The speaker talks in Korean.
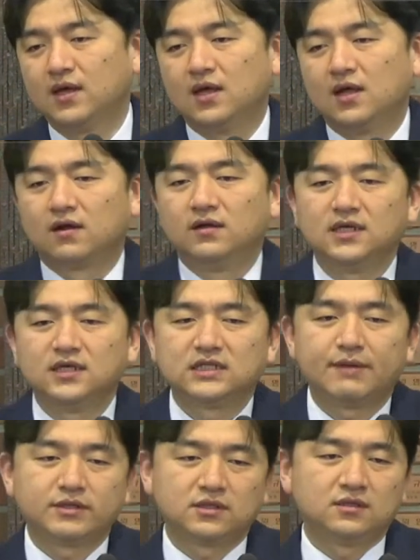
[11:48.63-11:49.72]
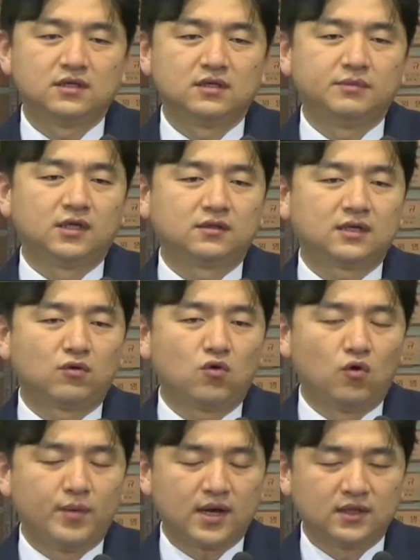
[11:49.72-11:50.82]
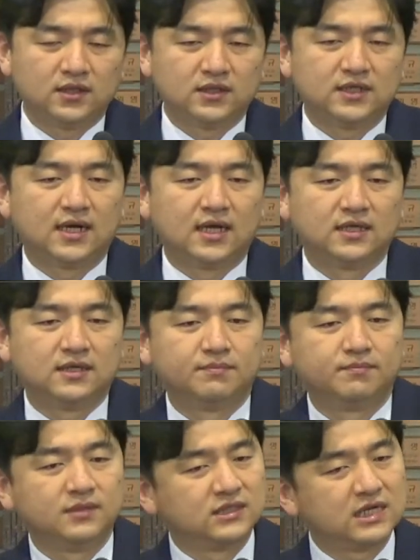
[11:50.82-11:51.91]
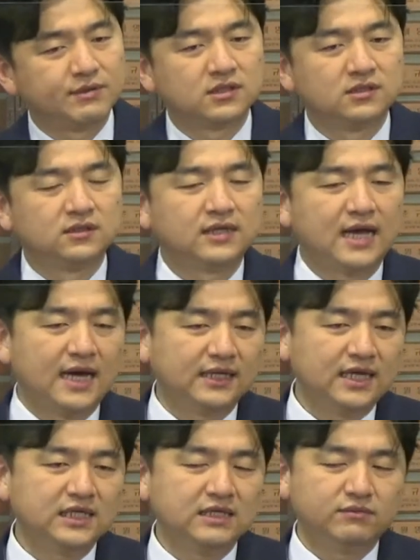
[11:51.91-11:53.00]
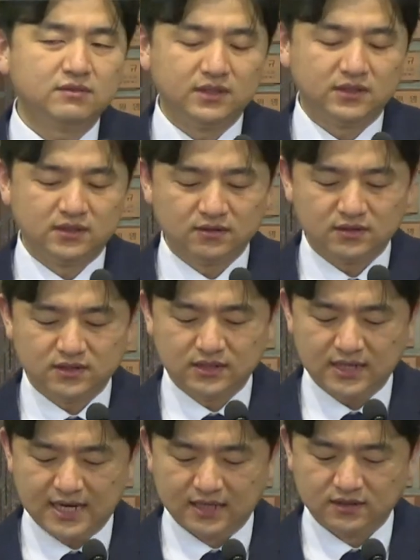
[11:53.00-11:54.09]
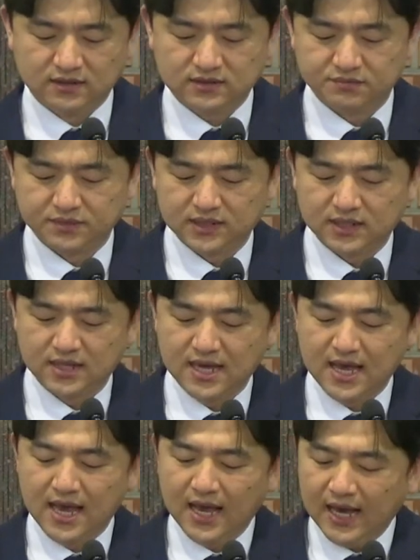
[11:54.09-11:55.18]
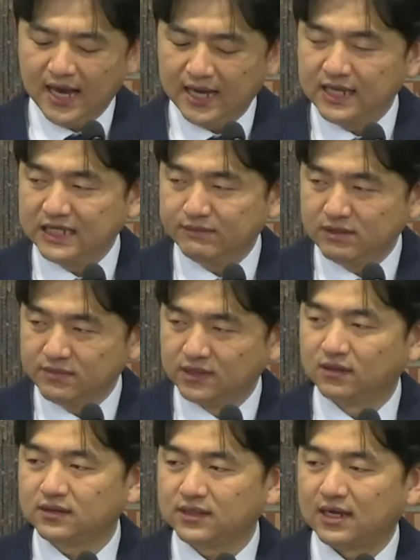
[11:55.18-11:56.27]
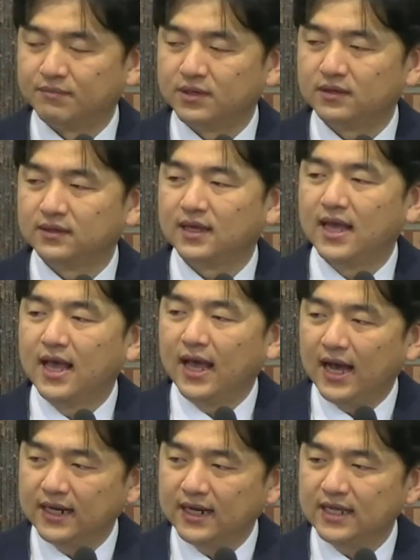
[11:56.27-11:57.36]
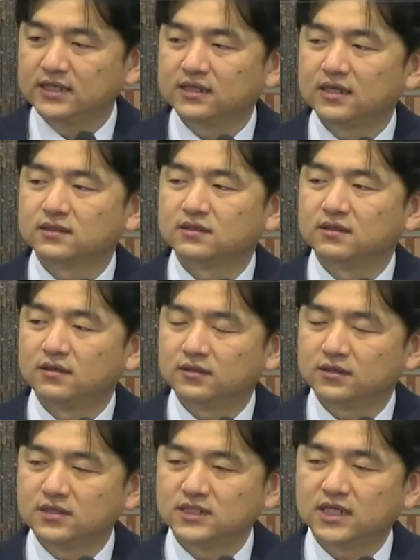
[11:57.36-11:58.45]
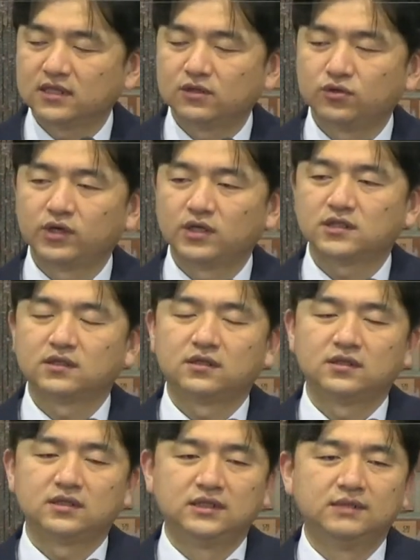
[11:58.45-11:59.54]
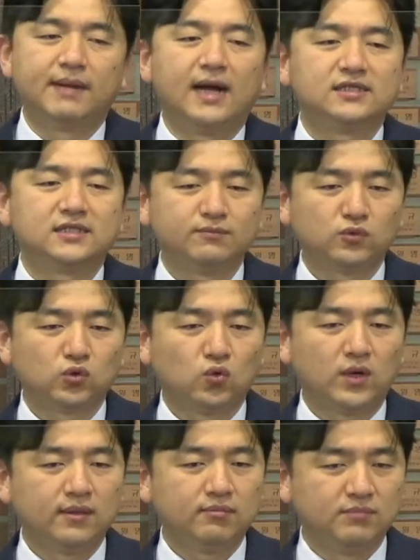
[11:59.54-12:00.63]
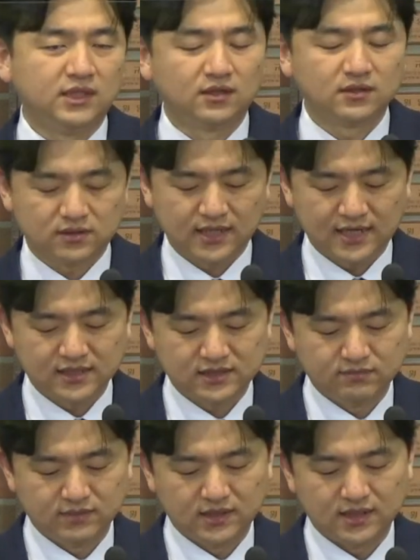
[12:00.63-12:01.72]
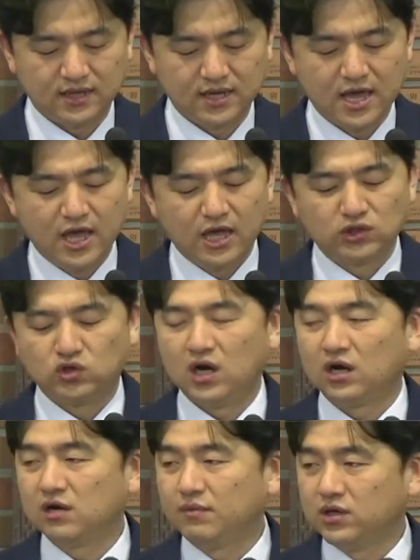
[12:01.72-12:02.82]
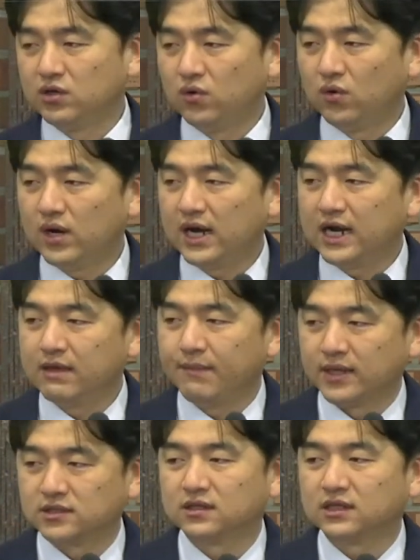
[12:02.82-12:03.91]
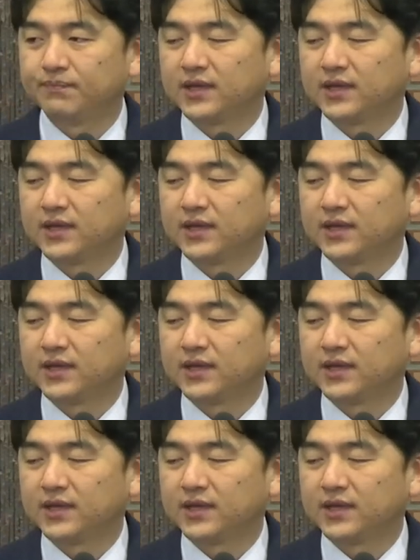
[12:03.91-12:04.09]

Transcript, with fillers: 그런데 이스라엘 백성들이 믿었다라고 고백하는 그 하나님, 이스라엘 백성들은 하나님을 믿은 것이 아니었습니다. 하나님을 믿었다라면 하나님께서 선지자들을 통해서 하셨던 그 말씀 또한 믿었어야 했습니다. 죄악을 버리고 하느님의 백성답게